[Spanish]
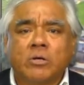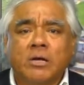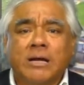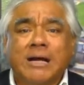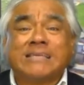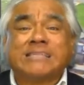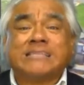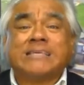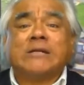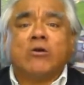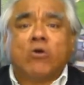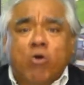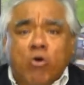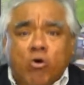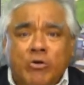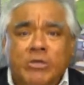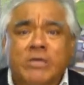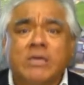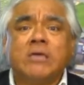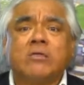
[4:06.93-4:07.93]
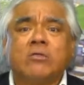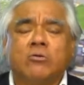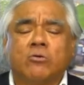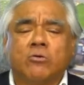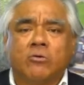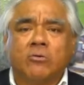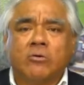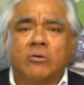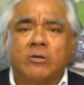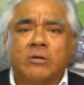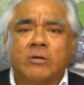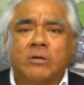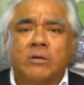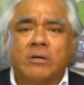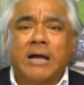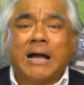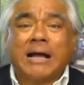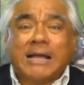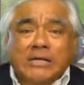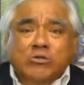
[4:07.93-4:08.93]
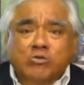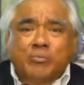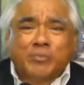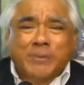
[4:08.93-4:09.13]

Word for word: a ser oído, a que su